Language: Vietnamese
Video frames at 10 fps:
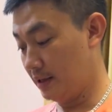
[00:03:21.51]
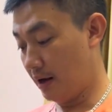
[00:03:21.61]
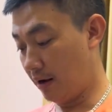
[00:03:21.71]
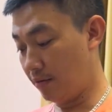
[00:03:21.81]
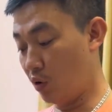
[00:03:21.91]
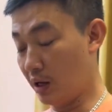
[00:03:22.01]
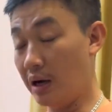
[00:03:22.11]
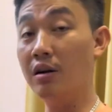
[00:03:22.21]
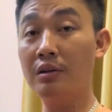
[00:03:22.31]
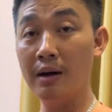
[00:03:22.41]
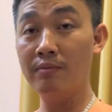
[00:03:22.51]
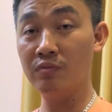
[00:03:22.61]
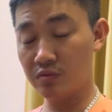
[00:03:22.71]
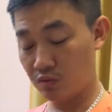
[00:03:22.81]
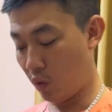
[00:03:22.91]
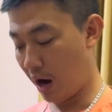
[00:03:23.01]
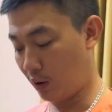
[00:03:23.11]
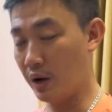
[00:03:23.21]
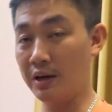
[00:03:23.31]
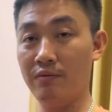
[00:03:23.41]
à, một cái hương thơm hòa
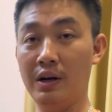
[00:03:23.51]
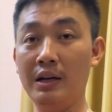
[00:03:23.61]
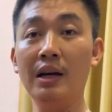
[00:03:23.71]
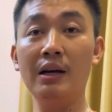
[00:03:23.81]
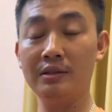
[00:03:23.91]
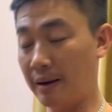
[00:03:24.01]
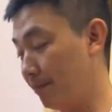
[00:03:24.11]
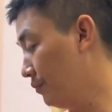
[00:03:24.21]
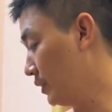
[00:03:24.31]
quyện với uh, xăm